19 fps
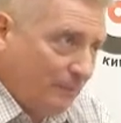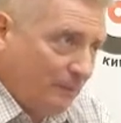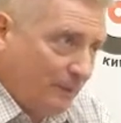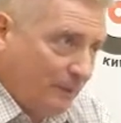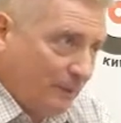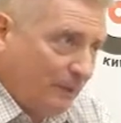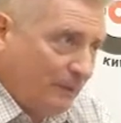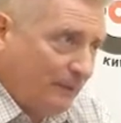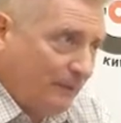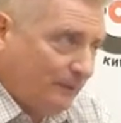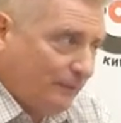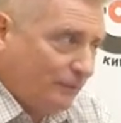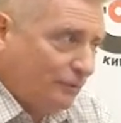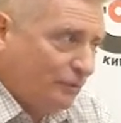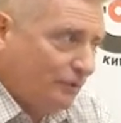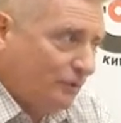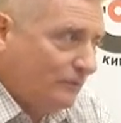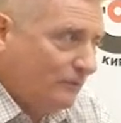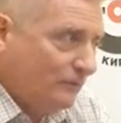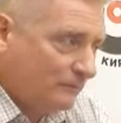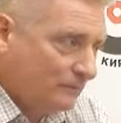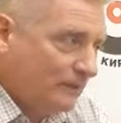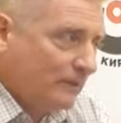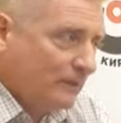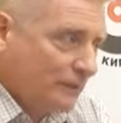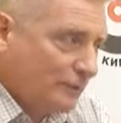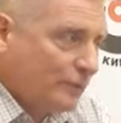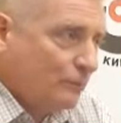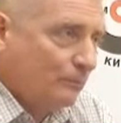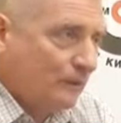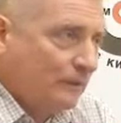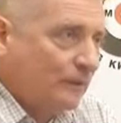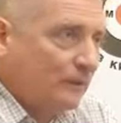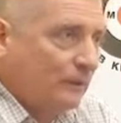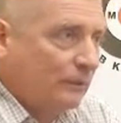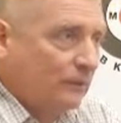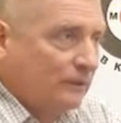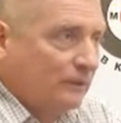Понимаете, это очень, это особая
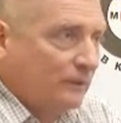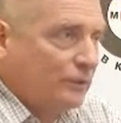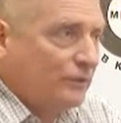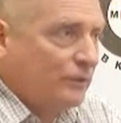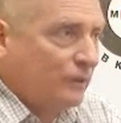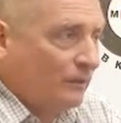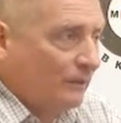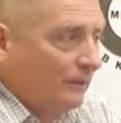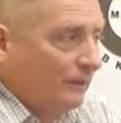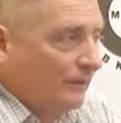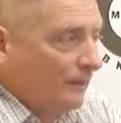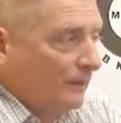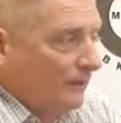когорта, я считаю.